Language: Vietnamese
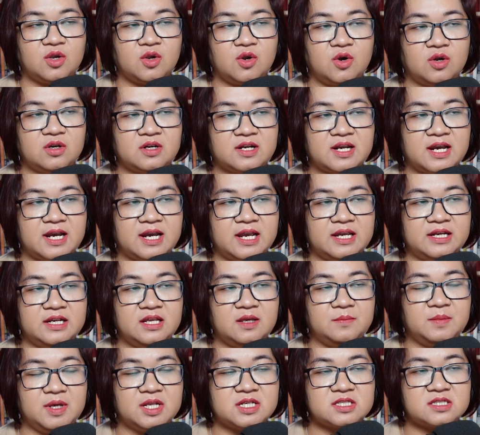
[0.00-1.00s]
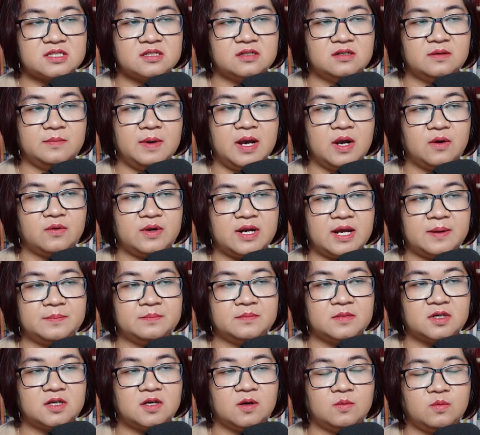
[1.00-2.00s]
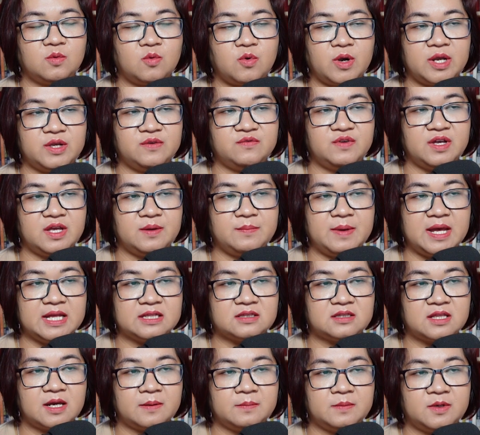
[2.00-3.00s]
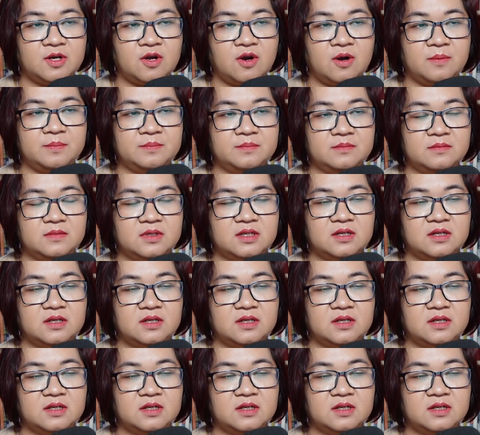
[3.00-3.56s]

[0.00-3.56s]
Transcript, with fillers: con cái đi biệt xứ bao năm không quay về bản thăm nom.